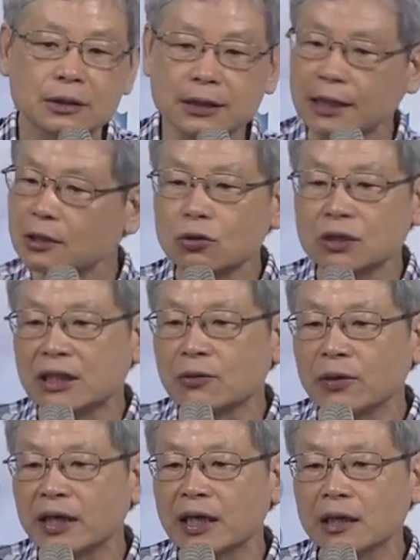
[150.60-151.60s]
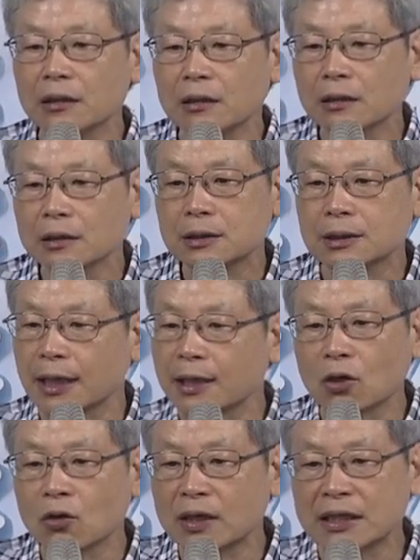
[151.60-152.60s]
这个都成为
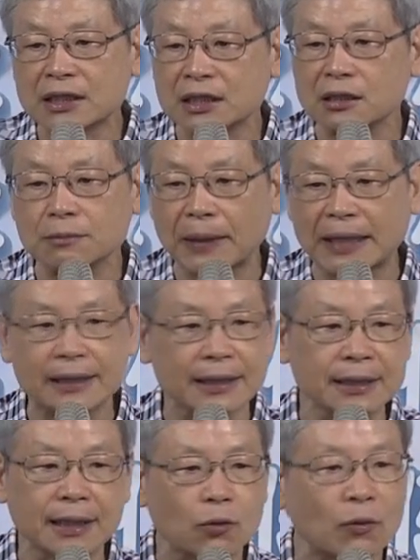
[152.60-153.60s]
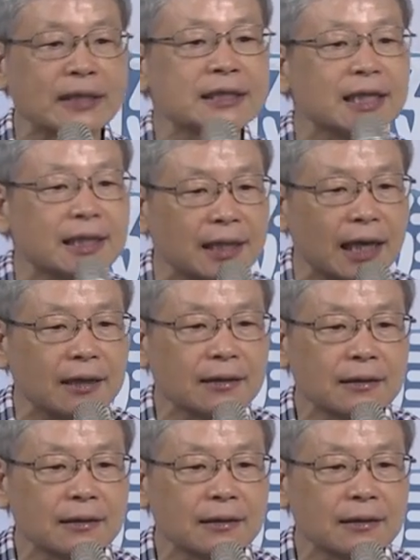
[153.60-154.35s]
成功跟失败的一个关键点。